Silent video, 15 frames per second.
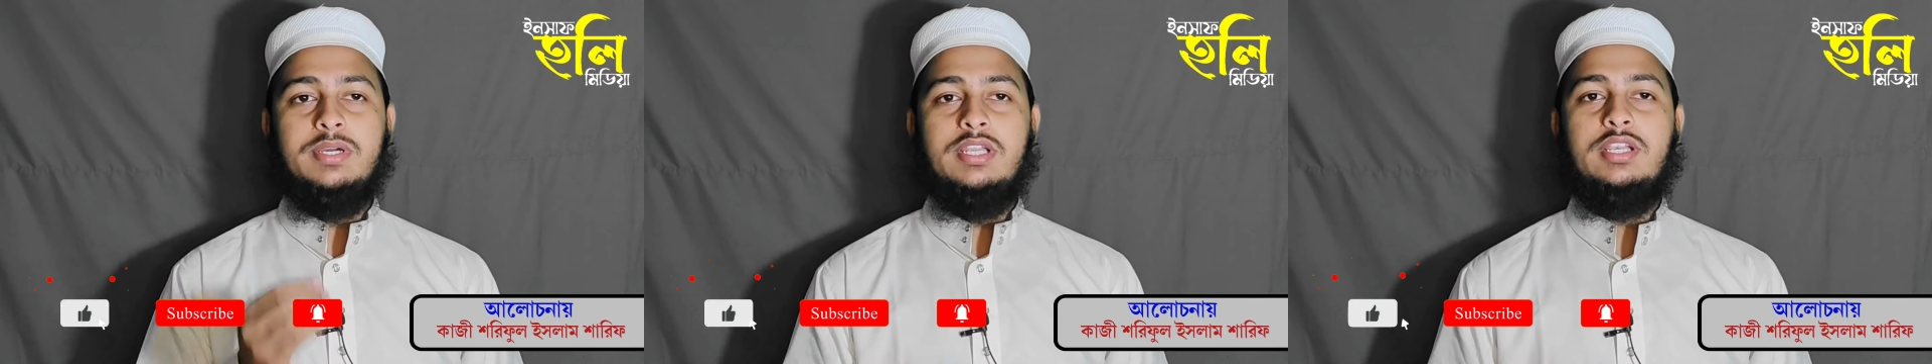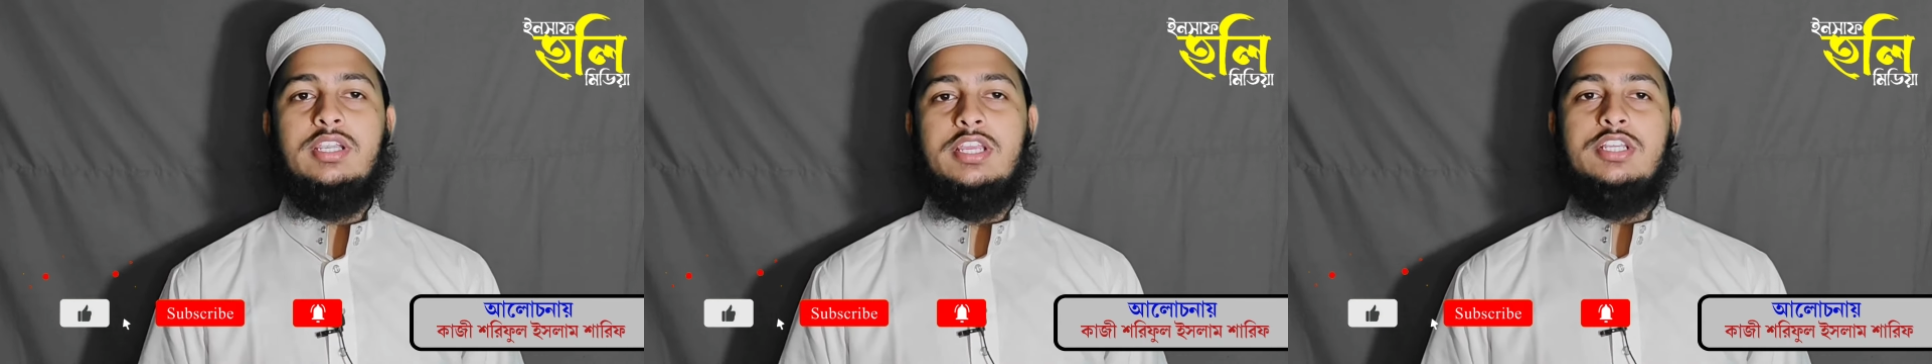
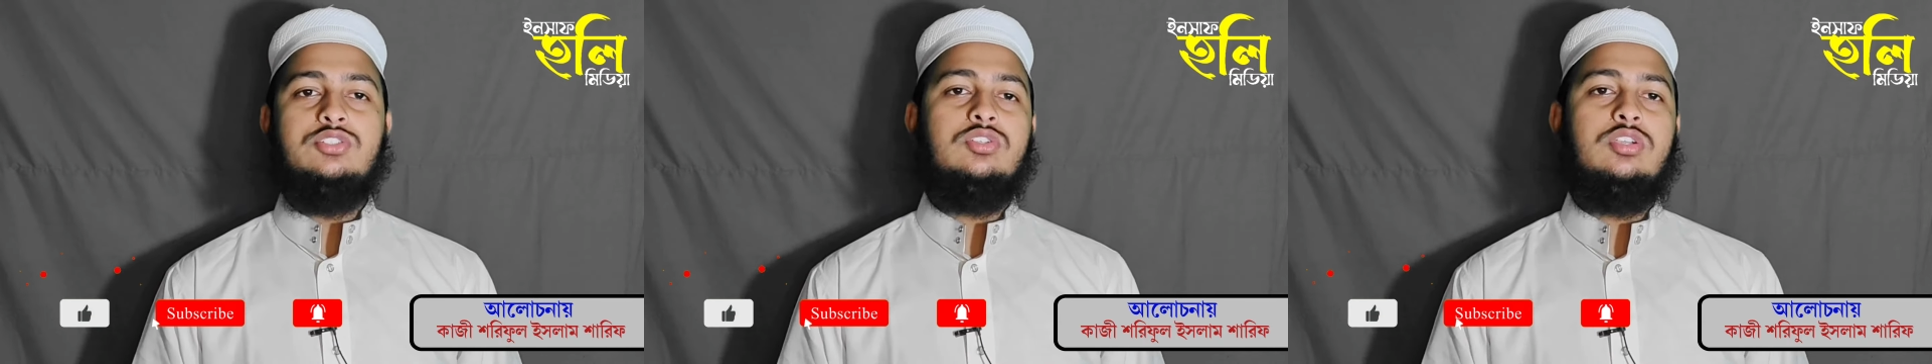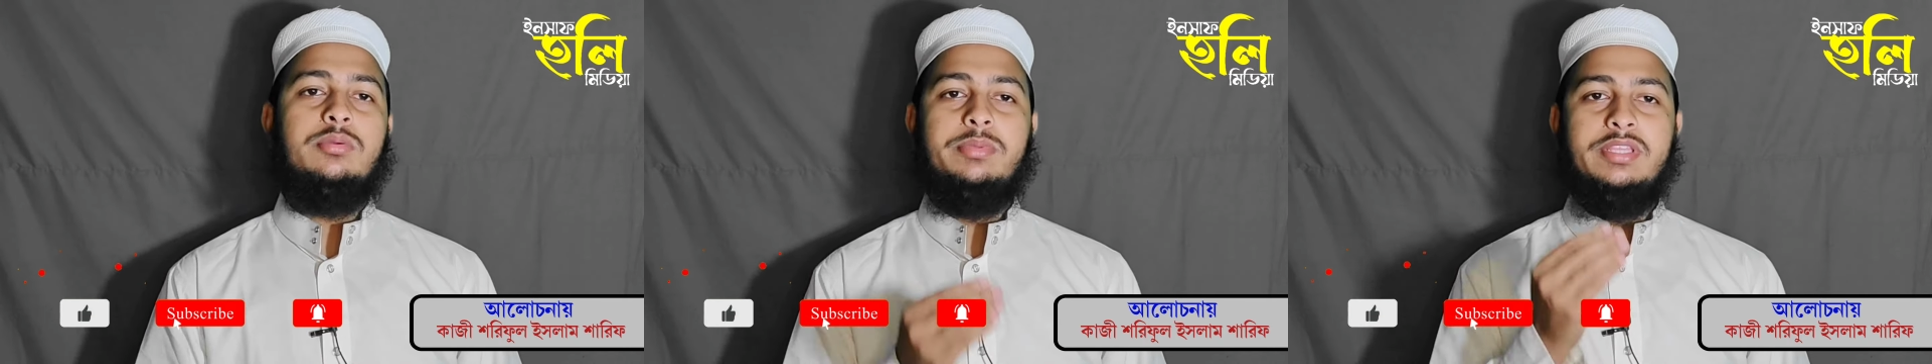পারেন এই
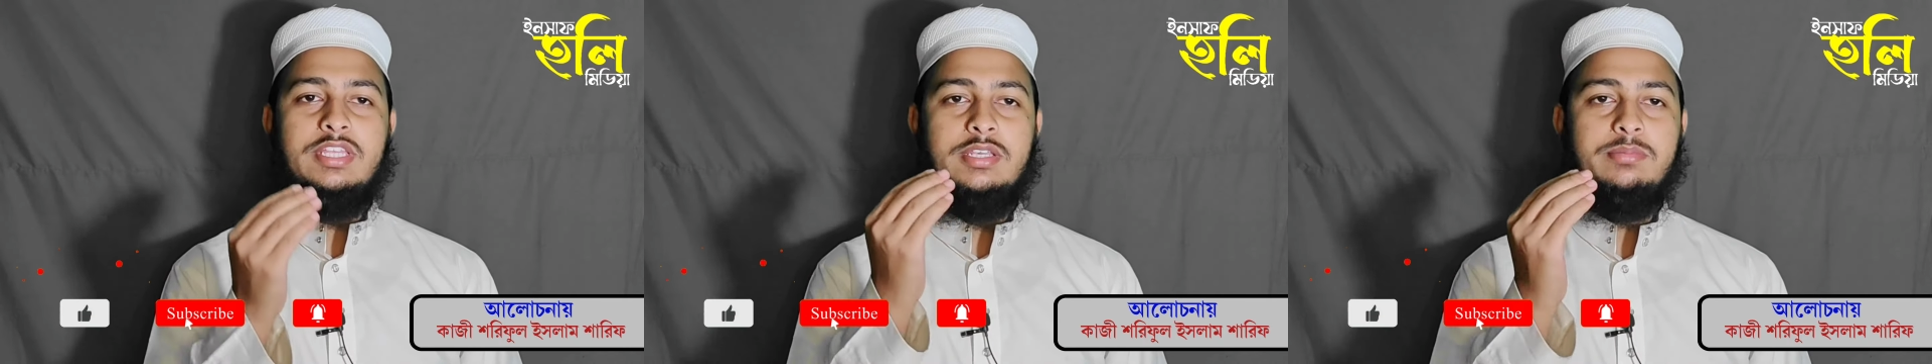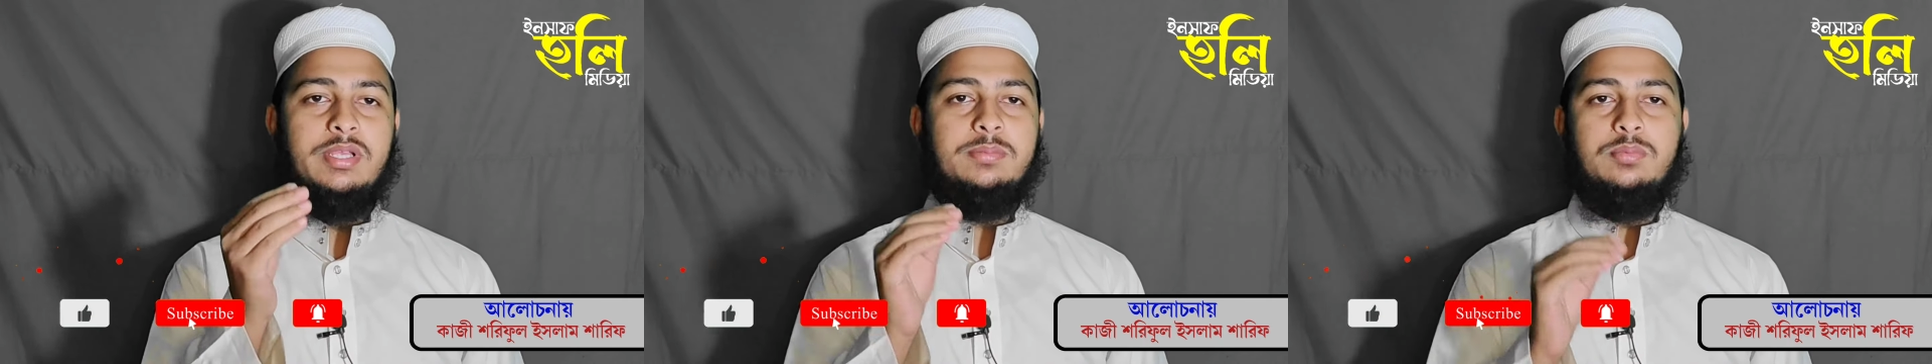জন্য আমি
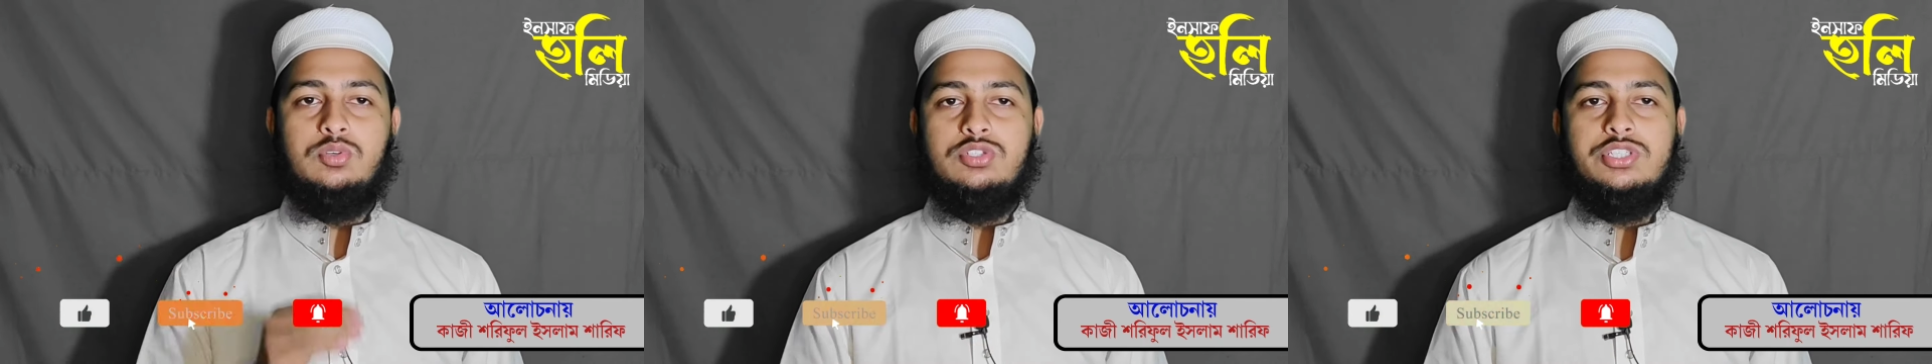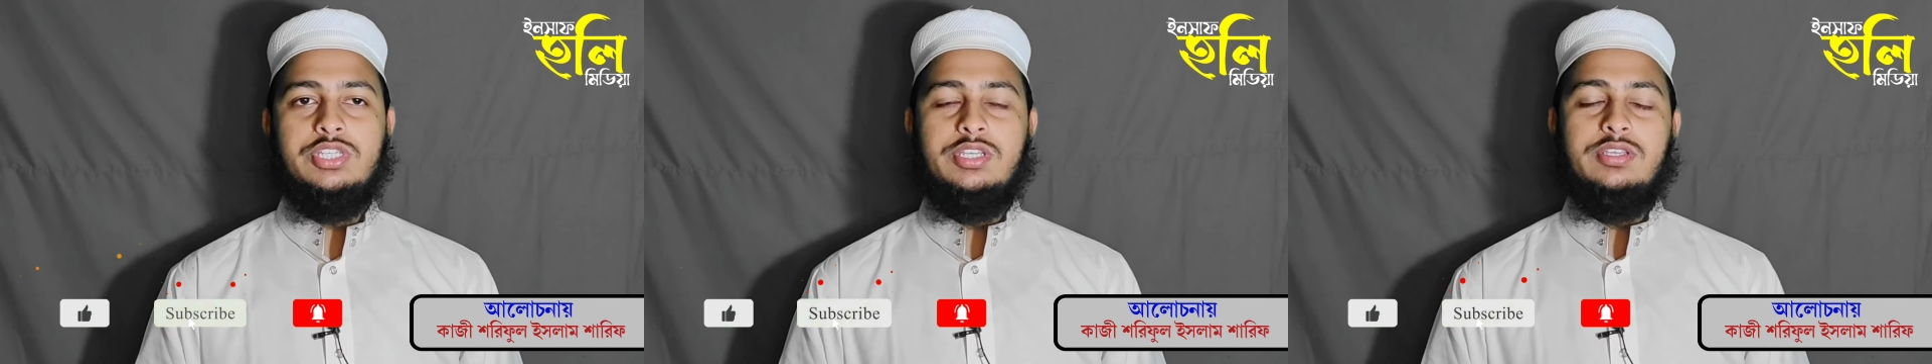তিনবার
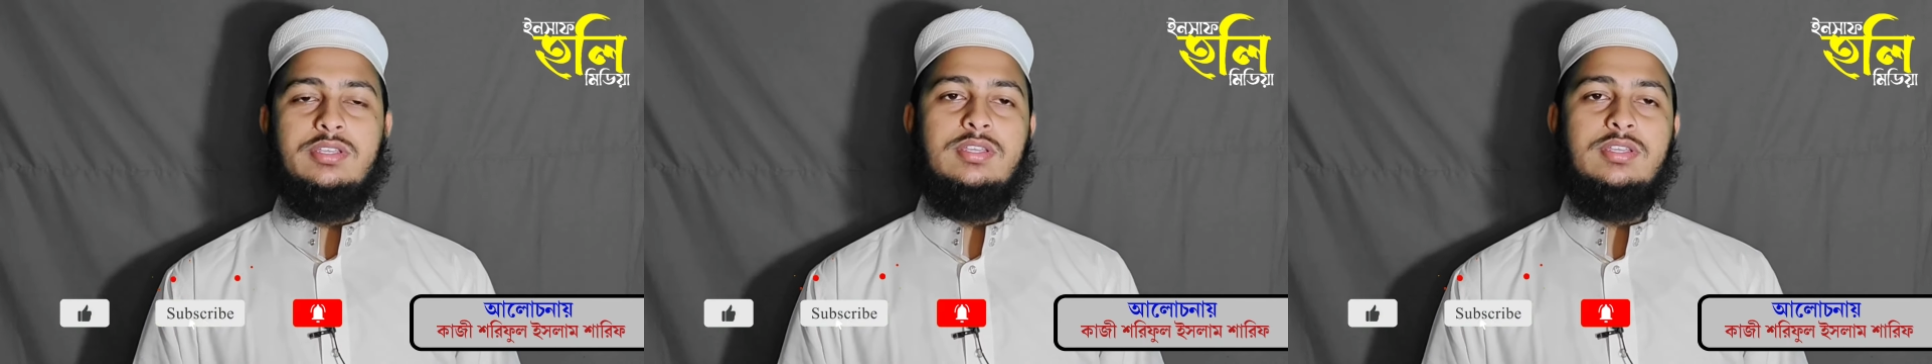পড়ছি